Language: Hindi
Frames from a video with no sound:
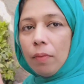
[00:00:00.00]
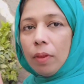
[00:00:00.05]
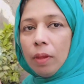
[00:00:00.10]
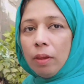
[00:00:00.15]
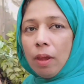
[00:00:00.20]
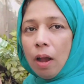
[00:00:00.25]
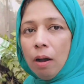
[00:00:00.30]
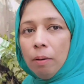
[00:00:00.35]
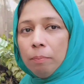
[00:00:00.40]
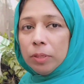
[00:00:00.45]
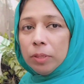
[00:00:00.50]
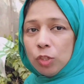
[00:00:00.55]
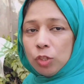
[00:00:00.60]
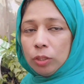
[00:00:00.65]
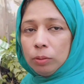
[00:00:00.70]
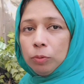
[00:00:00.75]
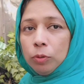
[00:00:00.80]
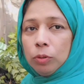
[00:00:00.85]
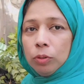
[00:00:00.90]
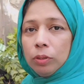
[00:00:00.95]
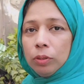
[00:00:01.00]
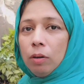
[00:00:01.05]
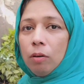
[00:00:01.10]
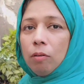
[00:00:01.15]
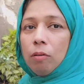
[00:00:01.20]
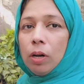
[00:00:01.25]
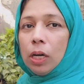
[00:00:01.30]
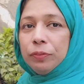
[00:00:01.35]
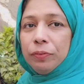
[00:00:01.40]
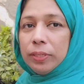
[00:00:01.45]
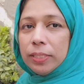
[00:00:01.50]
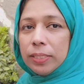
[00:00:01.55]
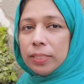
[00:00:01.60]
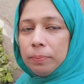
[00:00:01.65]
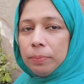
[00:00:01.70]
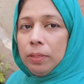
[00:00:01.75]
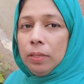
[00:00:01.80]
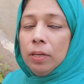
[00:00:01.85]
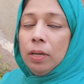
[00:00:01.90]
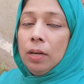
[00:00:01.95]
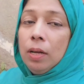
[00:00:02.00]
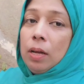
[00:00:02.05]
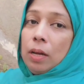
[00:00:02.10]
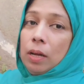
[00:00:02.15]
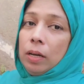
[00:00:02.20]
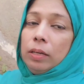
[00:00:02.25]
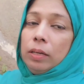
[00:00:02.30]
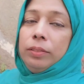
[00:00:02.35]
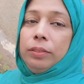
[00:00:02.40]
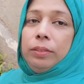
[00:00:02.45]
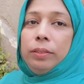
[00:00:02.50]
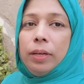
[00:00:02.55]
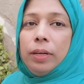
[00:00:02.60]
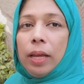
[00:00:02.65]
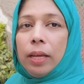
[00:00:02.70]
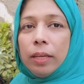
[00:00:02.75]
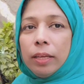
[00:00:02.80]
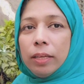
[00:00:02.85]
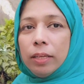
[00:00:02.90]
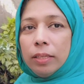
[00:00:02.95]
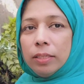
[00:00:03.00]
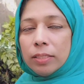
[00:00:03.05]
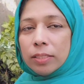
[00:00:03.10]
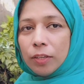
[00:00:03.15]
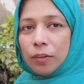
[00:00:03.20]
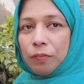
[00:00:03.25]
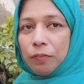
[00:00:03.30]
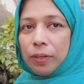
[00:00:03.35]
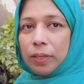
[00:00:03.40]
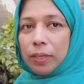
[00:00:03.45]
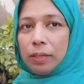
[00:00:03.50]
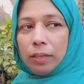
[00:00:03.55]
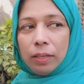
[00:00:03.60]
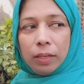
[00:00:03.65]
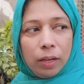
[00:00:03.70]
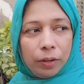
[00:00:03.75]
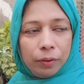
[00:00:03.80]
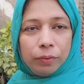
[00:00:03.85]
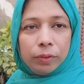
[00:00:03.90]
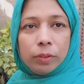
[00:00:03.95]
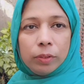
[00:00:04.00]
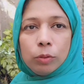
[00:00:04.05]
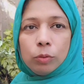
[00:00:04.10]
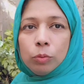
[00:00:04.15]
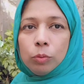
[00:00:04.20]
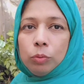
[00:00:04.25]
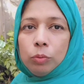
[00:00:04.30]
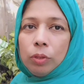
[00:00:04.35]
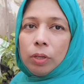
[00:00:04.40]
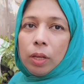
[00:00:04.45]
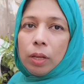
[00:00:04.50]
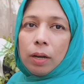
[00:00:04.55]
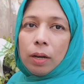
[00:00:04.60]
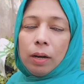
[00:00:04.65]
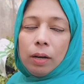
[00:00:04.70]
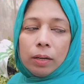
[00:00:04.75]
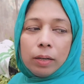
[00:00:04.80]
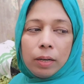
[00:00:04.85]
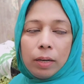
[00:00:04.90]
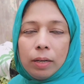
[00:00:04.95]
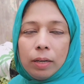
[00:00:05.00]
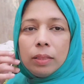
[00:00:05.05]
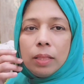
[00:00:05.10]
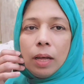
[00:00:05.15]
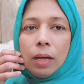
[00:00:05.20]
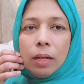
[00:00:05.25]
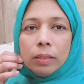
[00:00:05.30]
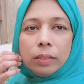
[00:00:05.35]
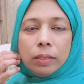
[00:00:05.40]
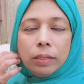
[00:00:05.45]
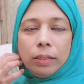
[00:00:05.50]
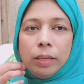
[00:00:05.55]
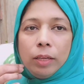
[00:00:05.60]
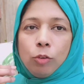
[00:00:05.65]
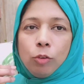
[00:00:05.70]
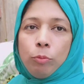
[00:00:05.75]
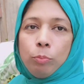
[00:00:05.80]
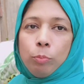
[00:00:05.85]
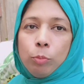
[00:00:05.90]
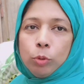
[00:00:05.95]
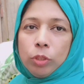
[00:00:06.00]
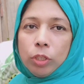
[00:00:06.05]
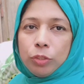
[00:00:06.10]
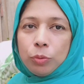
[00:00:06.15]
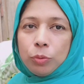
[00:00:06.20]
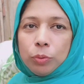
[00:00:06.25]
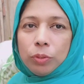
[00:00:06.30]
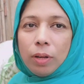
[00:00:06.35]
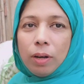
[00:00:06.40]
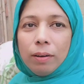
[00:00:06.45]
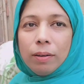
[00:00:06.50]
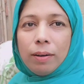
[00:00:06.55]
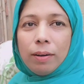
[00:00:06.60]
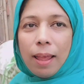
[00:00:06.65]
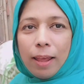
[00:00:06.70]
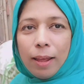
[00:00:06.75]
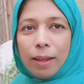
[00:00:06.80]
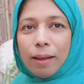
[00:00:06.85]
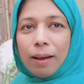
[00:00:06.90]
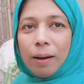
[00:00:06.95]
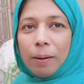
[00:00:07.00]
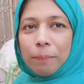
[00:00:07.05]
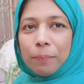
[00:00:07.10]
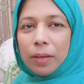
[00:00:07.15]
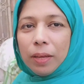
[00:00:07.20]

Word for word: यहाँ मच्छर बहुत हैं और आज वैसे भी डेंगी सर्वे के लिए आए हुए थे तो उन्होंने कहा कि एहतियात करें कोई पौधा शोधा अगर है आपके